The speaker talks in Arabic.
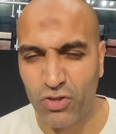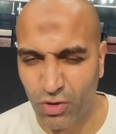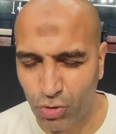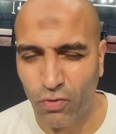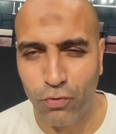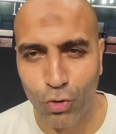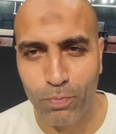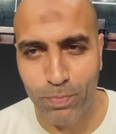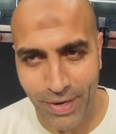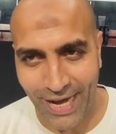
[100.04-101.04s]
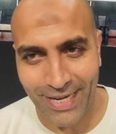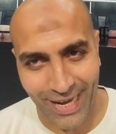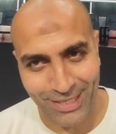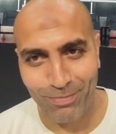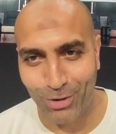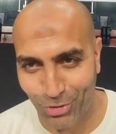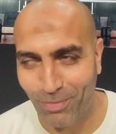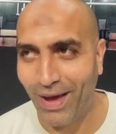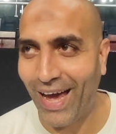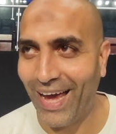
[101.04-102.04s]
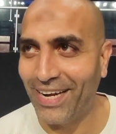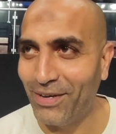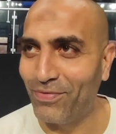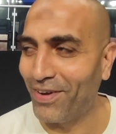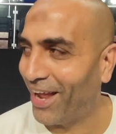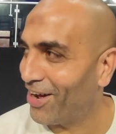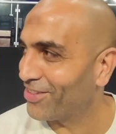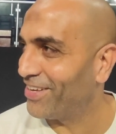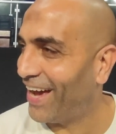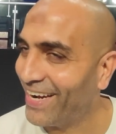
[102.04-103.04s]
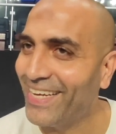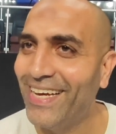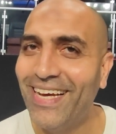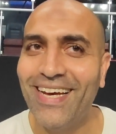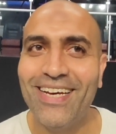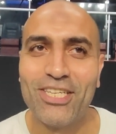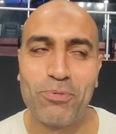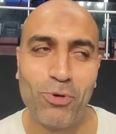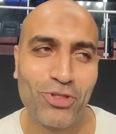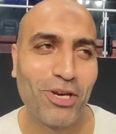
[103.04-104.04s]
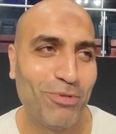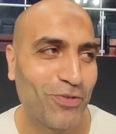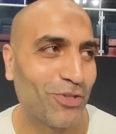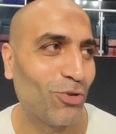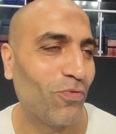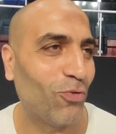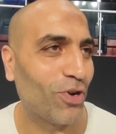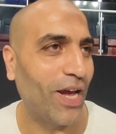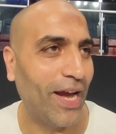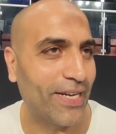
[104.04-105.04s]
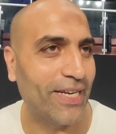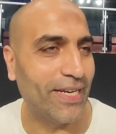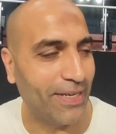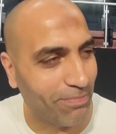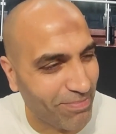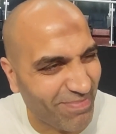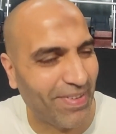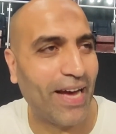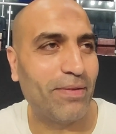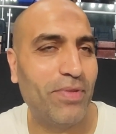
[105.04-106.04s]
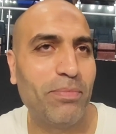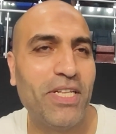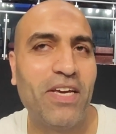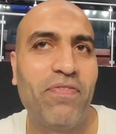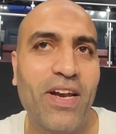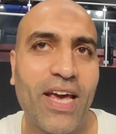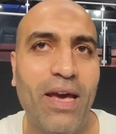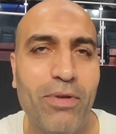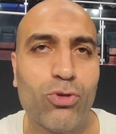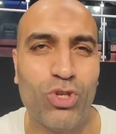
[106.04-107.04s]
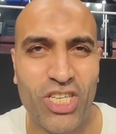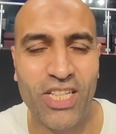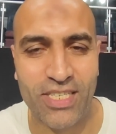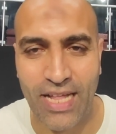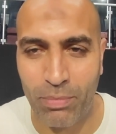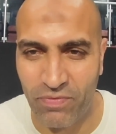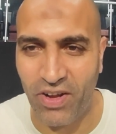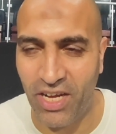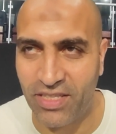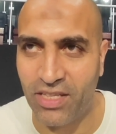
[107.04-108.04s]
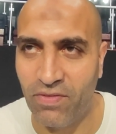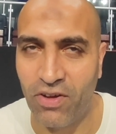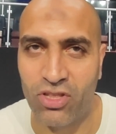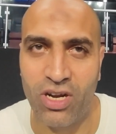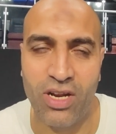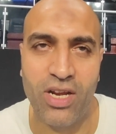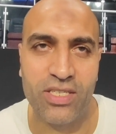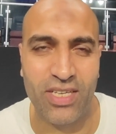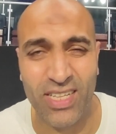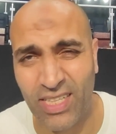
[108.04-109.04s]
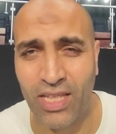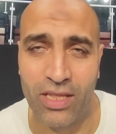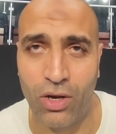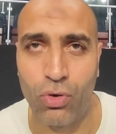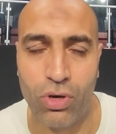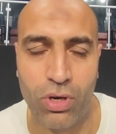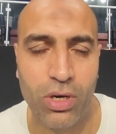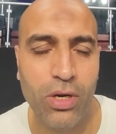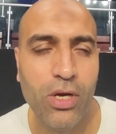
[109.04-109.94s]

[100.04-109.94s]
مش في التوب فور يعني عشان برضه نبقى حقانيين في العرض يعني سبورتنج مش في التوب فور لا يعني يعني بنيجي في الخامس والسادس لاعبين في الحته دي الفتره السنتين ثلاثه الاخر